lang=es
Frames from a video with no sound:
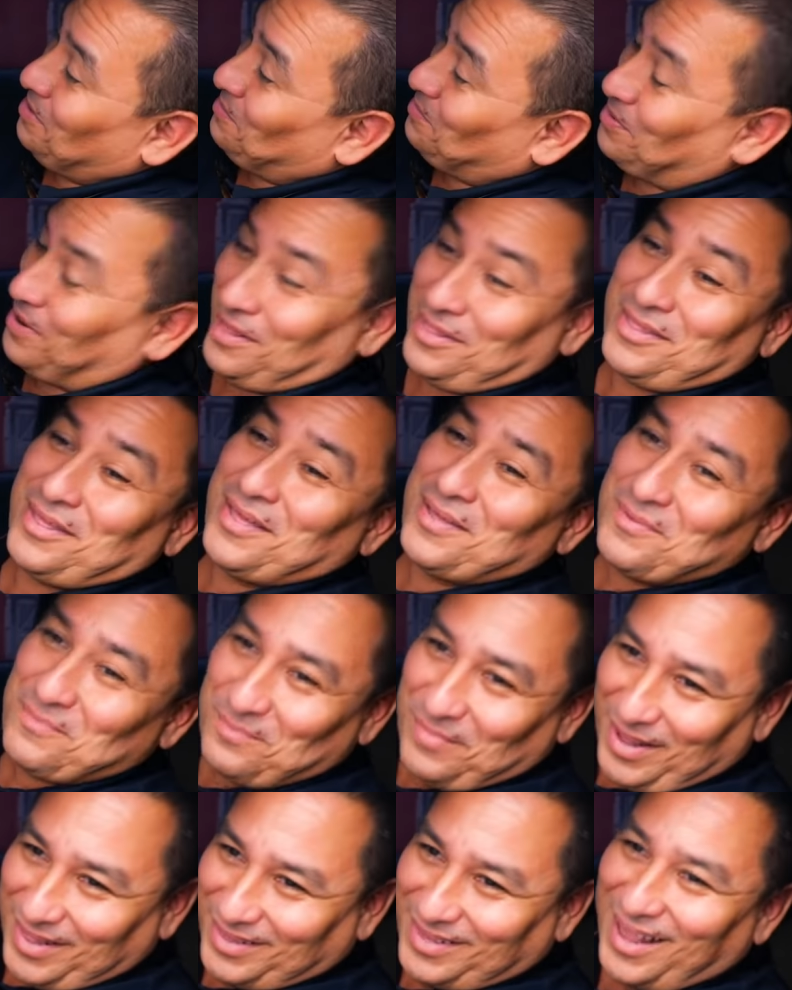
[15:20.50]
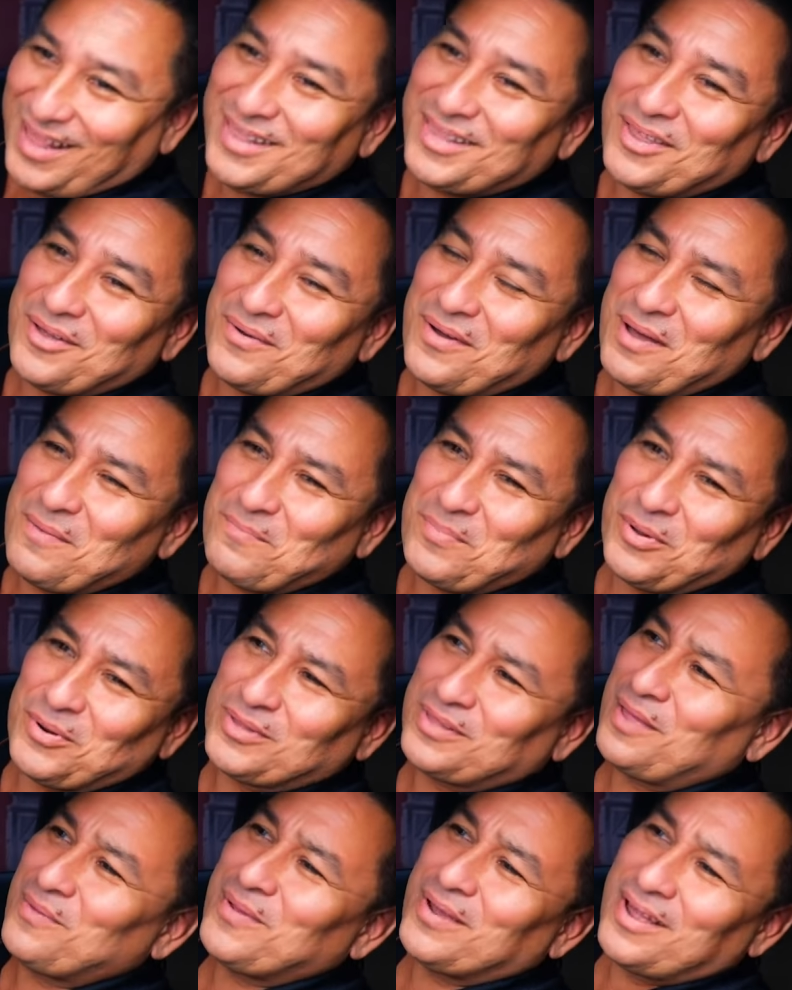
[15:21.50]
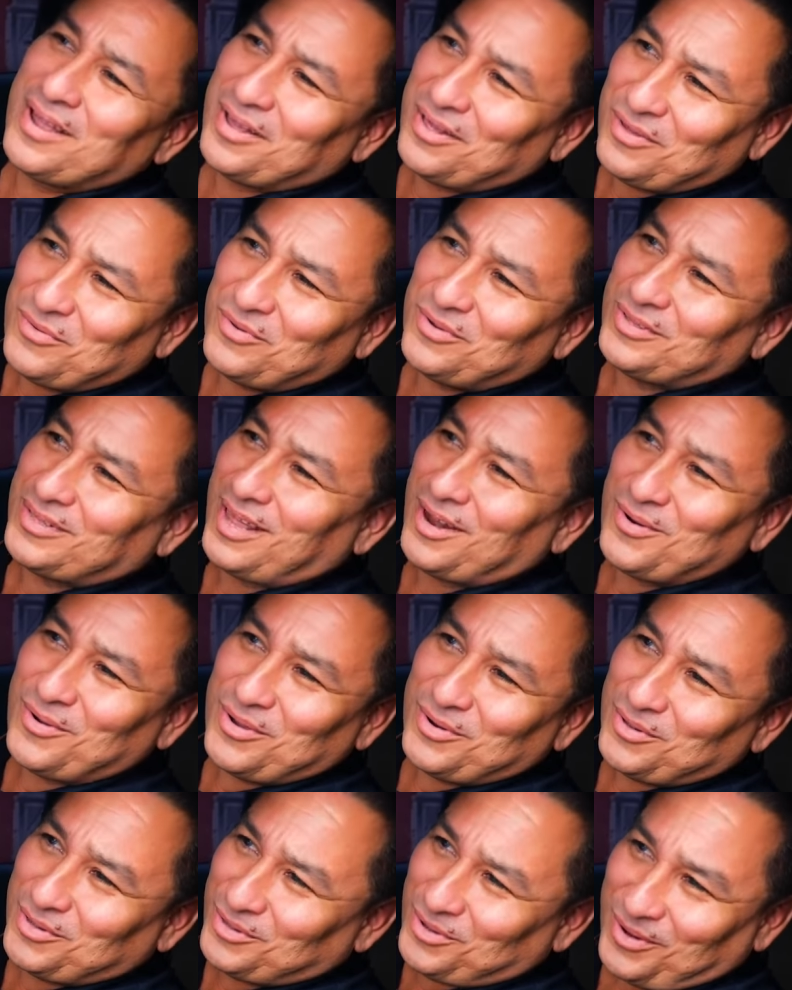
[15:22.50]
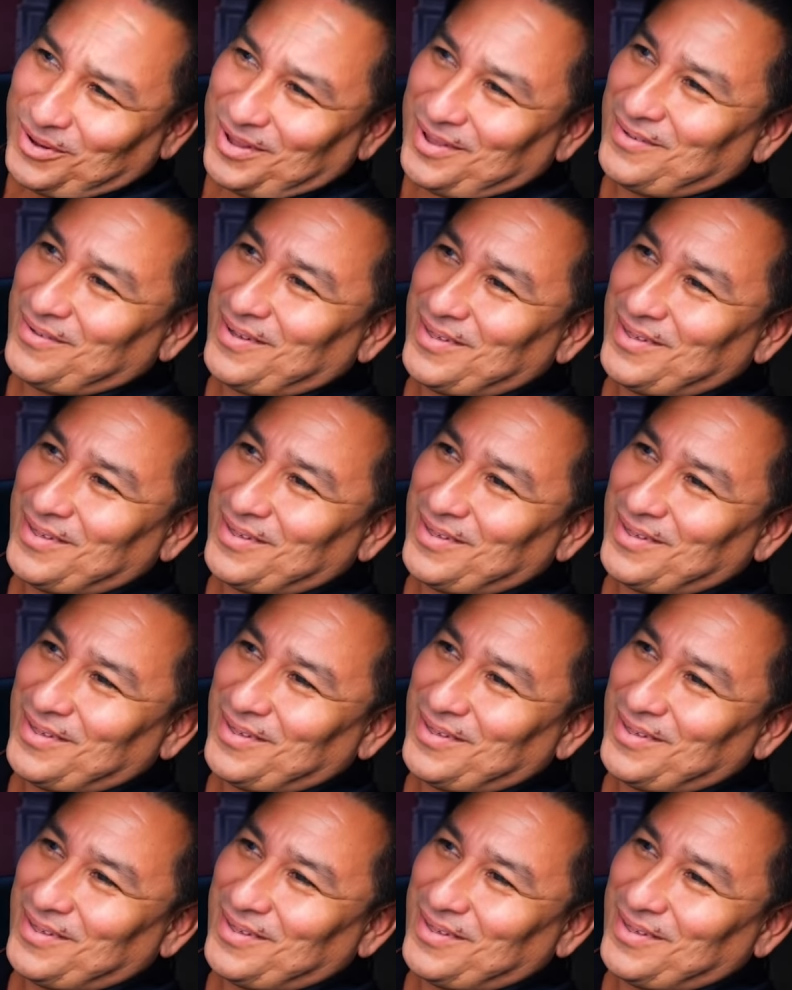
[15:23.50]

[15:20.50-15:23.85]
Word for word: Pues eh, bastante va, pero también hay que disfrutar lo que nos toque.